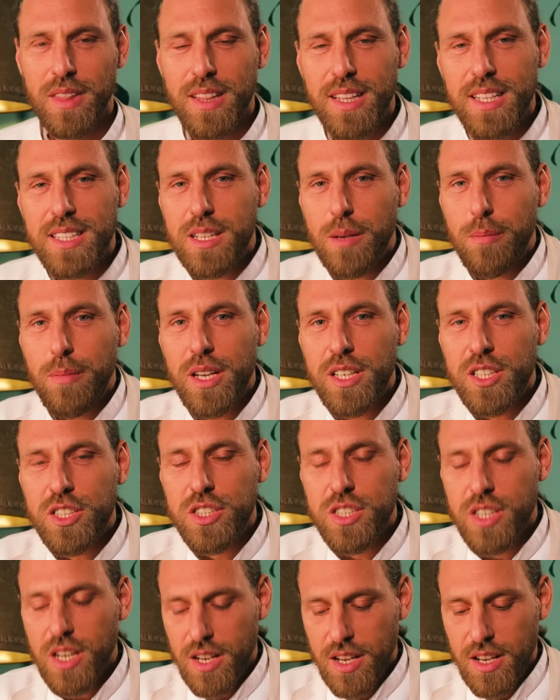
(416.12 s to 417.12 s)
Dieser
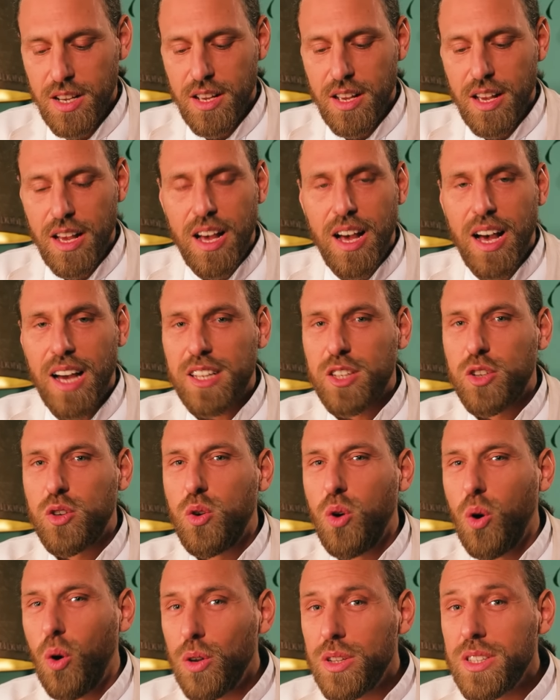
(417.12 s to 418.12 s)
Mensch hat
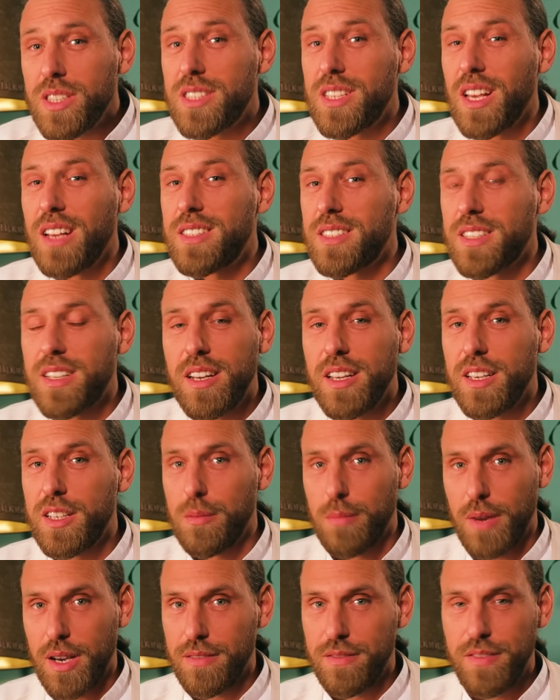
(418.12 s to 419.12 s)

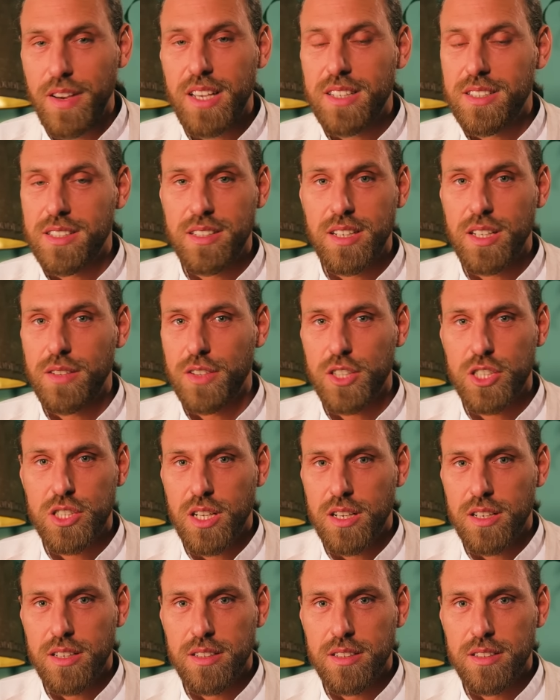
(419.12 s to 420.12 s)
grundsätzlich mein Wesen nicht
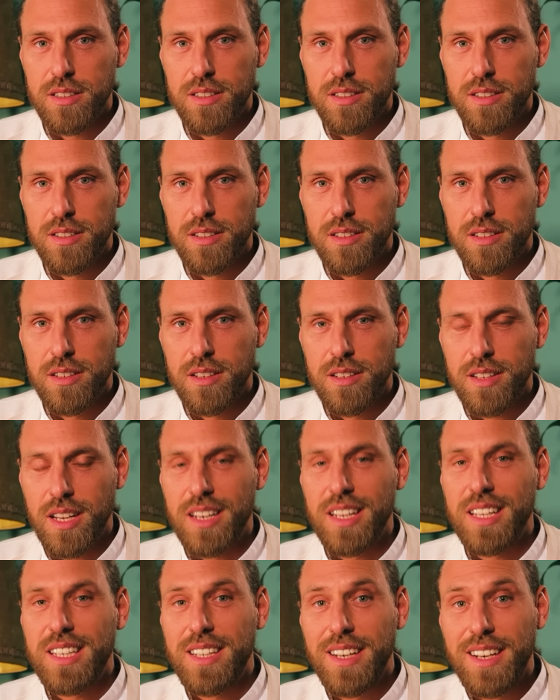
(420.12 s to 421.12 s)
verstanden.
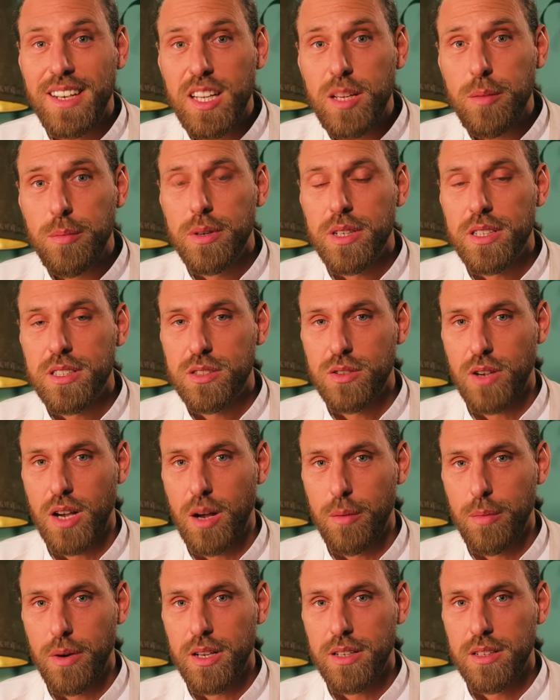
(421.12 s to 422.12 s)
Denn ich liebe es zu
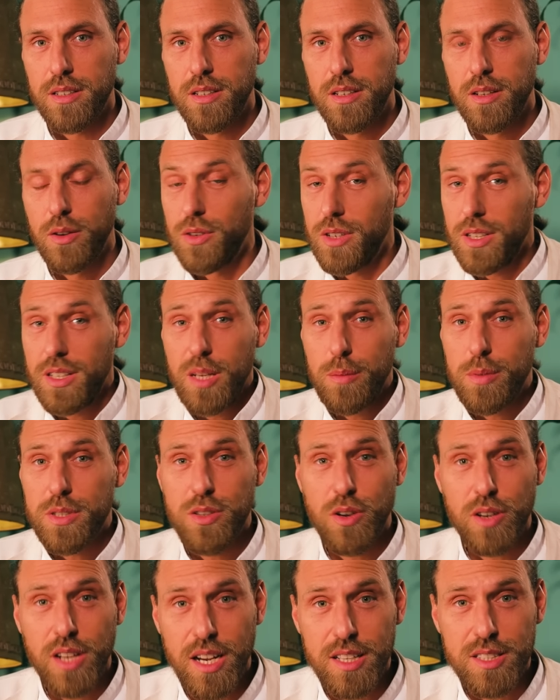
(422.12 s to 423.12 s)
arbeiten. Und ich liebe es
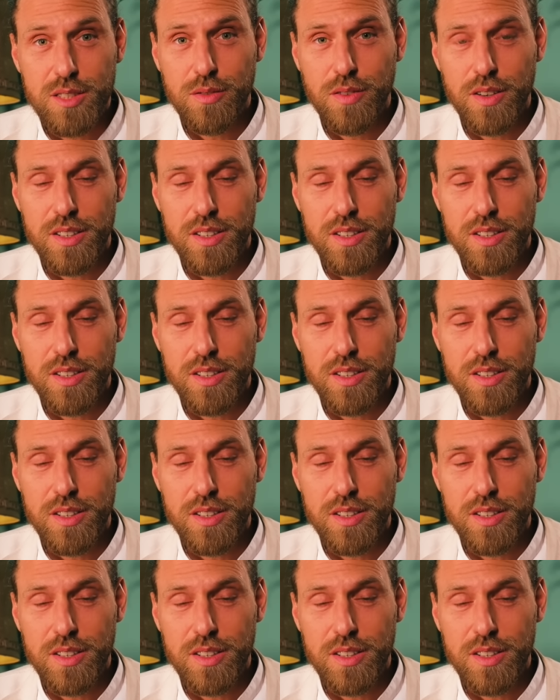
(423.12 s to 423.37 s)
auch Geld zu